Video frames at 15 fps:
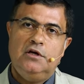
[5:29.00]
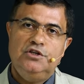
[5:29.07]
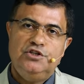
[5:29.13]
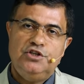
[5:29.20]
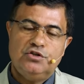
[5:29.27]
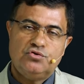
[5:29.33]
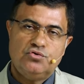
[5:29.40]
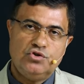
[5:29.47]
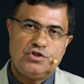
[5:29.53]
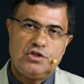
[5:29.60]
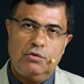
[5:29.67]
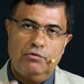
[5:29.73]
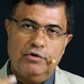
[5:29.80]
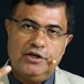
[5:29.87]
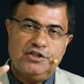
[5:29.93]
Jesus
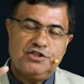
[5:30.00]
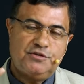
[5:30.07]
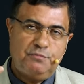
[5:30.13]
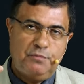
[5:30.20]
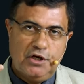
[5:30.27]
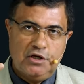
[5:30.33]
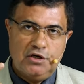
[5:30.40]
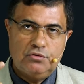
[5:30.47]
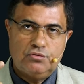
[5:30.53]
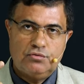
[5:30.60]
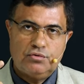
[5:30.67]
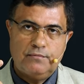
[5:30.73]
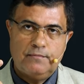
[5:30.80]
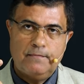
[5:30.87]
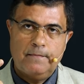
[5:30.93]
não é
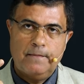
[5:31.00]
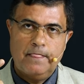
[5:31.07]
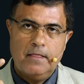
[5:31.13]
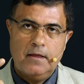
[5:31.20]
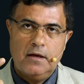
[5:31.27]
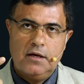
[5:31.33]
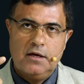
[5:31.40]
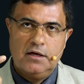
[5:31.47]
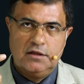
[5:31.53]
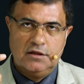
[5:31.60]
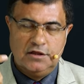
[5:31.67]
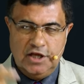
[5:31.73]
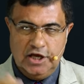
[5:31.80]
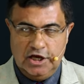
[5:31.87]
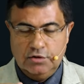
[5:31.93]
espírito.
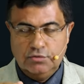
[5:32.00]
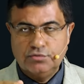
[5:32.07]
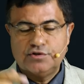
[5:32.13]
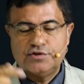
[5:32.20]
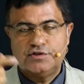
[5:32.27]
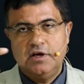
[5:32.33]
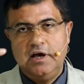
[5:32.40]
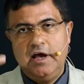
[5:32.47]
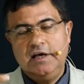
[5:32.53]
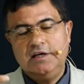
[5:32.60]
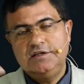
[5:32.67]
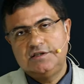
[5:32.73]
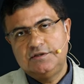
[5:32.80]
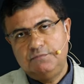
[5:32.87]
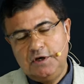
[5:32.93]
Deus é
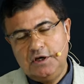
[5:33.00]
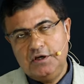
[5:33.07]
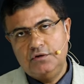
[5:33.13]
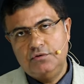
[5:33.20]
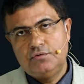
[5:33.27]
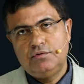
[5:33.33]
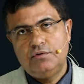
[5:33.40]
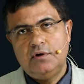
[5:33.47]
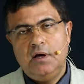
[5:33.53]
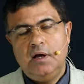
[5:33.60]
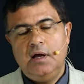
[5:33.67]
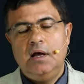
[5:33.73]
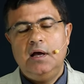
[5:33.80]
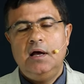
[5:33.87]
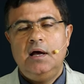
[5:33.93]
espírito,
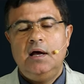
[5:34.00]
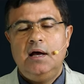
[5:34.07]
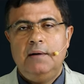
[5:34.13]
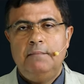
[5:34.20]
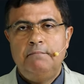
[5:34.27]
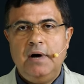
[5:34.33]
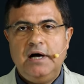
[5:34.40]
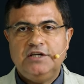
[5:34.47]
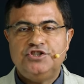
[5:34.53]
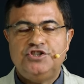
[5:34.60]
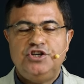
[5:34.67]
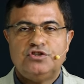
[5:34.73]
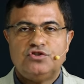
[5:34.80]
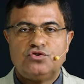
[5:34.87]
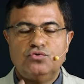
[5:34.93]
mas
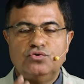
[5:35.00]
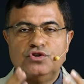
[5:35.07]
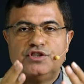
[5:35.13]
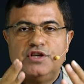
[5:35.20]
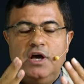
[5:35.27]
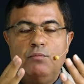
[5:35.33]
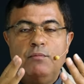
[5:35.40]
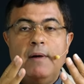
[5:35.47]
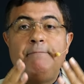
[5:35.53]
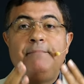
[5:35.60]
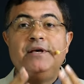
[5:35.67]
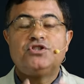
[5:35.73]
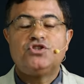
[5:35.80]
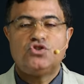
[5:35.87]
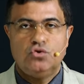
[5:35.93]
Jesus é uma
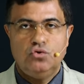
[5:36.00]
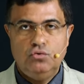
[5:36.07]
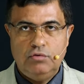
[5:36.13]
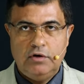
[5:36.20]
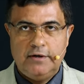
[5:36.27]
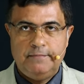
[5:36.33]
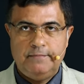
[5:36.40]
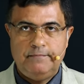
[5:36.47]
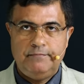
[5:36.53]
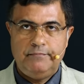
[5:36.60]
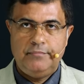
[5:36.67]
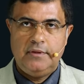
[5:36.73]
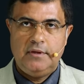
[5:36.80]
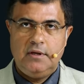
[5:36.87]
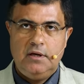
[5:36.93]
pessoa.
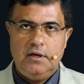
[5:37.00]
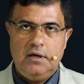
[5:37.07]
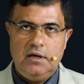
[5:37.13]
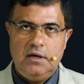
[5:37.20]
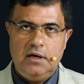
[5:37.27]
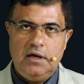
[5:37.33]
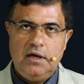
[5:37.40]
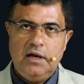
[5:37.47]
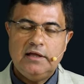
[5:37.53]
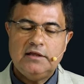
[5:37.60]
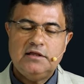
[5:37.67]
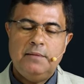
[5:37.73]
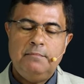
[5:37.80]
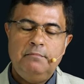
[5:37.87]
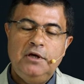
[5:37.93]
Ele
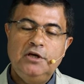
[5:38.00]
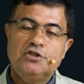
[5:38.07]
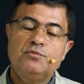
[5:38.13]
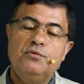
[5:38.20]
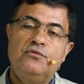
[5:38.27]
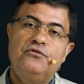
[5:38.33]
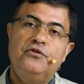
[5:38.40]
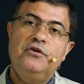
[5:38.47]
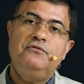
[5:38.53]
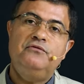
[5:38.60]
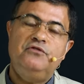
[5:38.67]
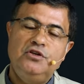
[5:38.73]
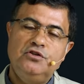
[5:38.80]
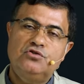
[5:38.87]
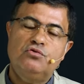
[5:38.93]
até mesmo foi
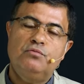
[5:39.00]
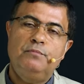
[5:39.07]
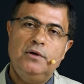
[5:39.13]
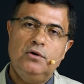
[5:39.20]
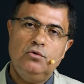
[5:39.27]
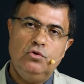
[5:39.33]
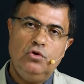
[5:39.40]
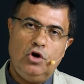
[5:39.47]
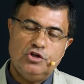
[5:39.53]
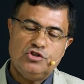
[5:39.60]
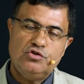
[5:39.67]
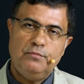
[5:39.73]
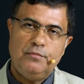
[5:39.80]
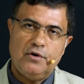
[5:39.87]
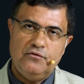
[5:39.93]
visto pelo
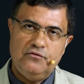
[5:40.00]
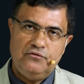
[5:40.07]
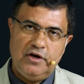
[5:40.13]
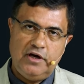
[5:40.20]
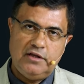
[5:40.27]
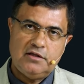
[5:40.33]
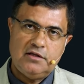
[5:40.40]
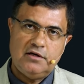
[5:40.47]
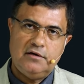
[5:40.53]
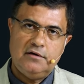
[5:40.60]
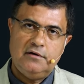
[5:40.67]
nosso profeta